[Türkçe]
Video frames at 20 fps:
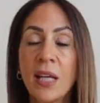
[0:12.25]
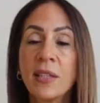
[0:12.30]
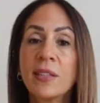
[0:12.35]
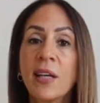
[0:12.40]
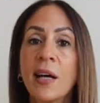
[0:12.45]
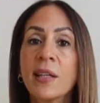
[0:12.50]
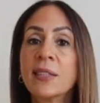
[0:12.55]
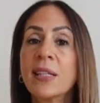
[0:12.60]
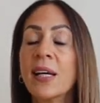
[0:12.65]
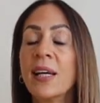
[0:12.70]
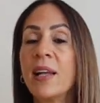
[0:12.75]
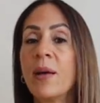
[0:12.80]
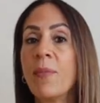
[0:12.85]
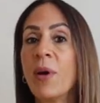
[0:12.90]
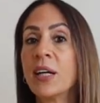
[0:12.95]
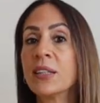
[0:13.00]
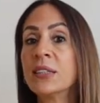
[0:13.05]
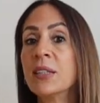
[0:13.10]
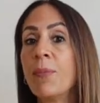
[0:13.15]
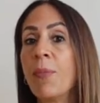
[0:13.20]
Tahta
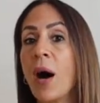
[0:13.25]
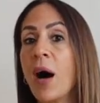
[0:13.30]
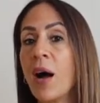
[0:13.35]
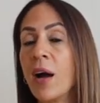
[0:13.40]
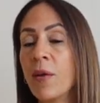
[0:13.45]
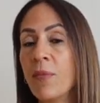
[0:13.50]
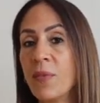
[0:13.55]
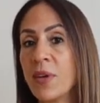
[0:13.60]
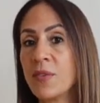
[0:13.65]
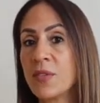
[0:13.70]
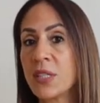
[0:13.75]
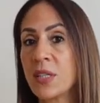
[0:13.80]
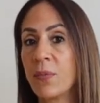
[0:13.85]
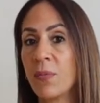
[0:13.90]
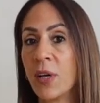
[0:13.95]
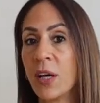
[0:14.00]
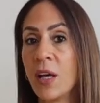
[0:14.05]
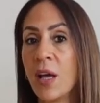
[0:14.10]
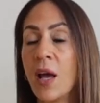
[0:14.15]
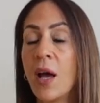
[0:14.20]
elementi bahar
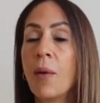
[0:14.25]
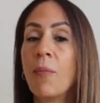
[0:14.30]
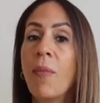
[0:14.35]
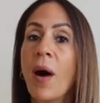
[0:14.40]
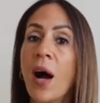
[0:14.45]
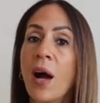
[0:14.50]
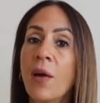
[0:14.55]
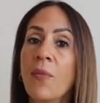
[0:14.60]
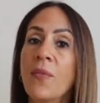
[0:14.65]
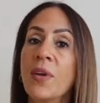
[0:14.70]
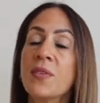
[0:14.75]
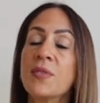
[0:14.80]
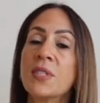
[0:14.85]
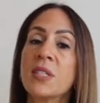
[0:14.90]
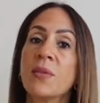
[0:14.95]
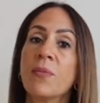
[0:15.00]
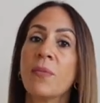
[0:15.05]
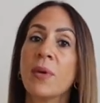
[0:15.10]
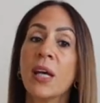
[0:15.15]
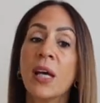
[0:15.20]
mevsimi. Bahar
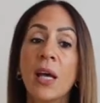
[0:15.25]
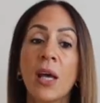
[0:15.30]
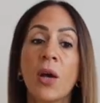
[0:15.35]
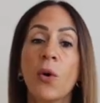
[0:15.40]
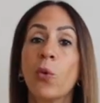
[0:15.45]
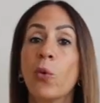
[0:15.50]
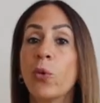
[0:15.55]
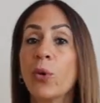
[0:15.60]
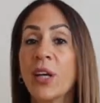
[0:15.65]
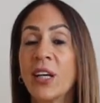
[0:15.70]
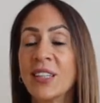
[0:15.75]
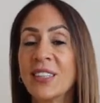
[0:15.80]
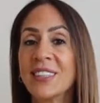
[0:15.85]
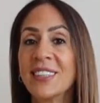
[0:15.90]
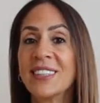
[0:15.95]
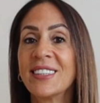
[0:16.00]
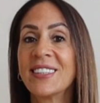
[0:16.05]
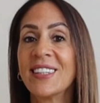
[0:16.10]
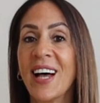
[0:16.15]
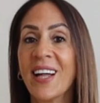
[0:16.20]
mevsimi
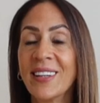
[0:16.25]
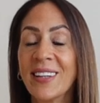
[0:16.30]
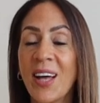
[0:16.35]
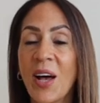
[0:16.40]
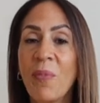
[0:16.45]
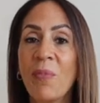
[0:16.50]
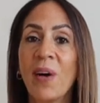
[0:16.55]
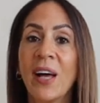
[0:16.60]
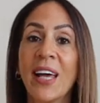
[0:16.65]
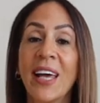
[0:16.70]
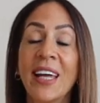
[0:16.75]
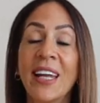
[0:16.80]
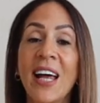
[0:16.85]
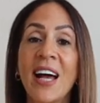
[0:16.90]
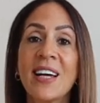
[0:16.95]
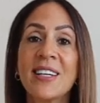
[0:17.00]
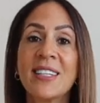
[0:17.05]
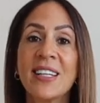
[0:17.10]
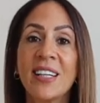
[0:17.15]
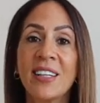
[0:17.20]
uyanış, canlanma,
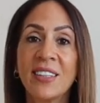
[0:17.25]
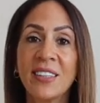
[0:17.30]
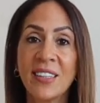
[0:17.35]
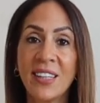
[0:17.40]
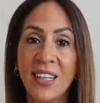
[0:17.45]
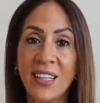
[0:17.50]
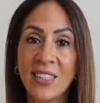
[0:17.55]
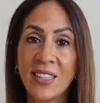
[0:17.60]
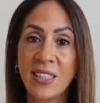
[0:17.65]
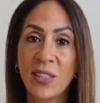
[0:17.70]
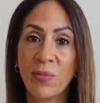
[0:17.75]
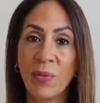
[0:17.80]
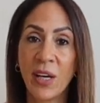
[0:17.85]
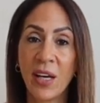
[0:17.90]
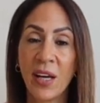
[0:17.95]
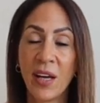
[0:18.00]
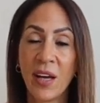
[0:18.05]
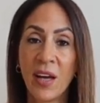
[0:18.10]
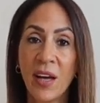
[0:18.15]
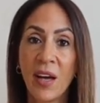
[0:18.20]
enerjilerin değişimi.
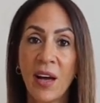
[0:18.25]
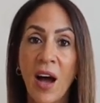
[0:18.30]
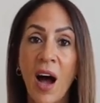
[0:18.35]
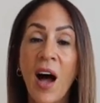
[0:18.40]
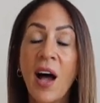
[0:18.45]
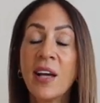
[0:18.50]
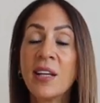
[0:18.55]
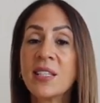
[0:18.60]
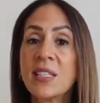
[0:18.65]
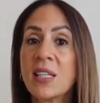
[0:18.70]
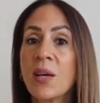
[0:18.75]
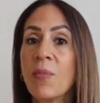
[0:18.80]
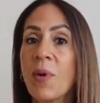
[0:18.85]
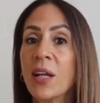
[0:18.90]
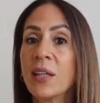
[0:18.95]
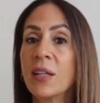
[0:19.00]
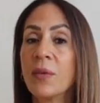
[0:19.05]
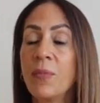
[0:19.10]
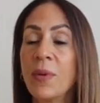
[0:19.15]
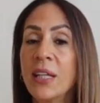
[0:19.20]
Aynı
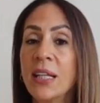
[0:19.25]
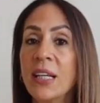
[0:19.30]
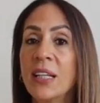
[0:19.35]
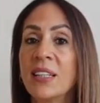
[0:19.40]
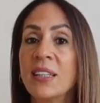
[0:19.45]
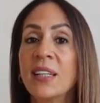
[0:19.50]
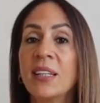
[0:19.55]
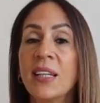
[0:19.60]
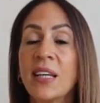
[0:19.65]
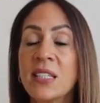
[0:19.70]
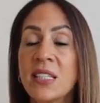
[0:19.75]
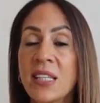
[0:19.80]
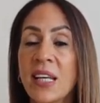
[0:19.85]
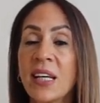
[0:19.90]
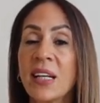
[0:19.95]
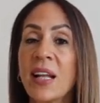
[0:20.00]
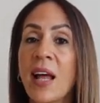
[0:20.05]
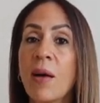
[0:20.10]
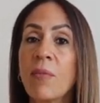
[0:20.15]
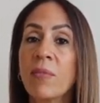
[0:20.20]
zamanda bedeninde
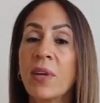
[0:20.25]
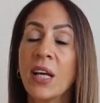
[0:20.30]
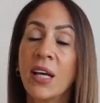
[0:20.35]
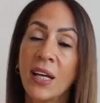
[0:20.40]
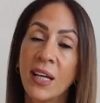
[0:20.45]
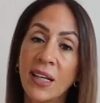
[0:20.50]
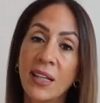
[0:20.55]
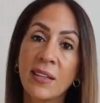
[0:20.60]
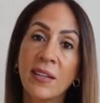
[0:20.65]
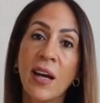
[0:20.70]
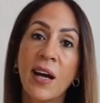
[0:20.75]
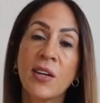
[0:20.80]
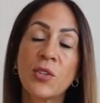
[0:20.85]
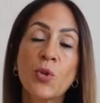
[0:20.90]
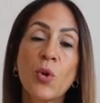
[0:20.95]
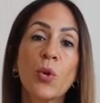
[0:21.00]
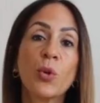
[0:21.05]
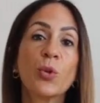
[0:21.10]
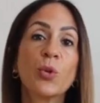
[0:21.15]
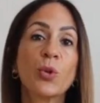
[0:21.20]
desteklenmeye
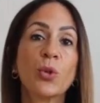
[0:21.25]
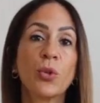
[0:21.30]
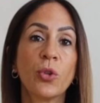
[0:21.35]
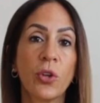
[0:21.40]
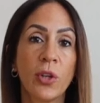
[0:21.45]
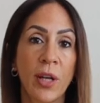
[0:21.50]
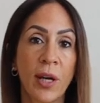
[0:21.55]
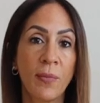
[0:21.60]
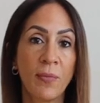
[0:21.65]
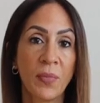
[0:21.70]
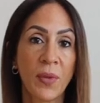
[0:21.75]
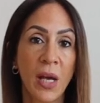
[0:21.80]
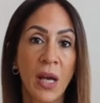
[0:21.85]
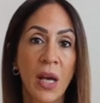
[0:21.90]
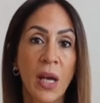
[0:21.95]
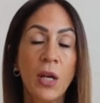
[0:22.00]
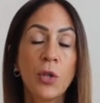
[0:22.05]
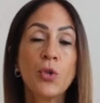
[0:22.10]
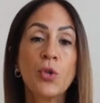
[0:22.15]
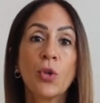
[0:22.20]
ihtiyacı olduğu dönem.
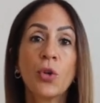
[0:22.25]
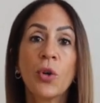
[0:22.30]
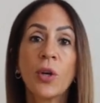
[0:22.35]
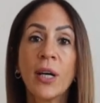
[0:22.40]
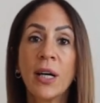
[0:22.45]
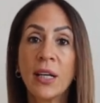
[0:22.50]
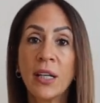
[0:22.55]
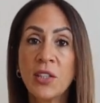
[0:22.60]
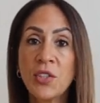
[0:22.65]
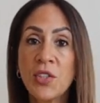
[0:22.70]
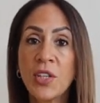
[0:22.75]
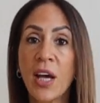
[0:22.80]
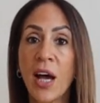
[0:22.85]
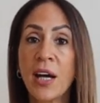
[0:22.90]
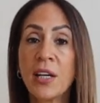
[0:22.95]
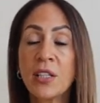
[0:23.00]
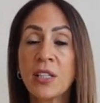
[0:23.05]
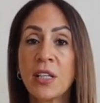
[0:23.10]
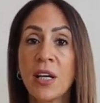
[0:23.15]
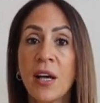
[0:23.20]
Çünkü
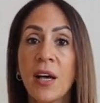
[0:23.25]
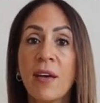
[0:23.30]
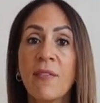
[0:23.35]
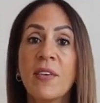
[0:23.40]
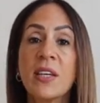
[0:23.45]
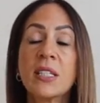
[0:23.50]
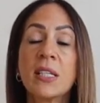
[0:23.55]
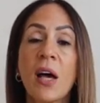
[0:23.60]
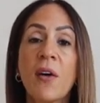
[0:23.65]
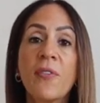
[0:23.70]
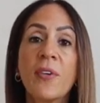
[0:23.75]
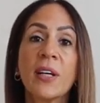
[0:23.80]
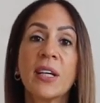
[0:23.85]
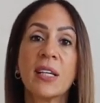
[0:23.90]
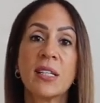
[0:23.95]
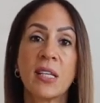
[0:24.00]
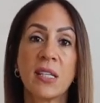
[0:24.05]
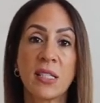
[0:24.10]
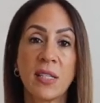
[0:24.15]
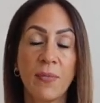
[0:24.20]
karaciğer ve safra
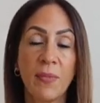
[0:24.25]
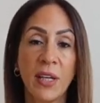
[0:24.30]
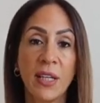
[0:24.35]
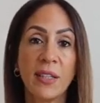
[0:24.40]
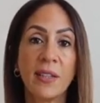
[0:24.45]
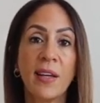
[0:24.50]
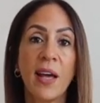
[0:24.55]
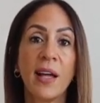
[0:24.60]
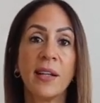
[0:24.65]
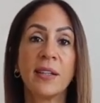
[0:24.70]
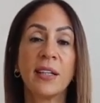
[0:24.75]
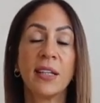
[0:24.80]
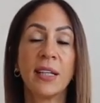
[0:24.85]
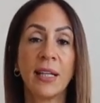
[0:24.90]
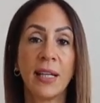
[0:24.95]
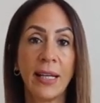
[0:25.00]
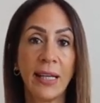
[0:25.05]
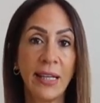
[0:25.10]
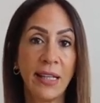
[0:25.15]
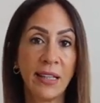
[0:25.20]
kesesi meridyenleri
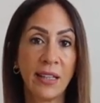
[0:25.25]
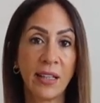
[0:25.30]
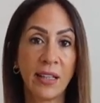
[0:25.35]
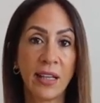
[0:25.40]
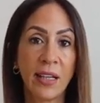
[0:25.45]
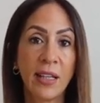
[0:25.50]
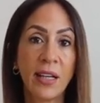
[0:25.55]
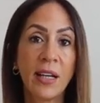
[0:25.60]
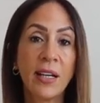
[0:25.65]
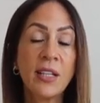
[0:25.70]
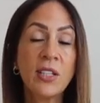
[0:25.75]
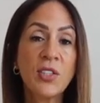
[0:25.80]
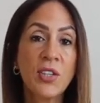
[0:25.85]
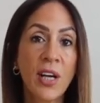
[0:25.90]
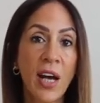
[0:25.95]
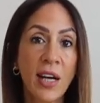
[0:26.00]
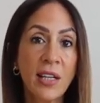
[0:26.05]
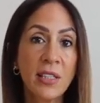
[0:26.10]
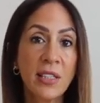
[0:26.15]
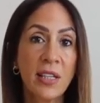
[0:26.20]
ile ilgili
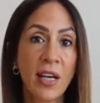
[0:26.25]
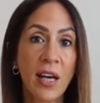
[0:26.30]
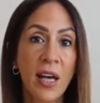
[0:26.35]
karaciğer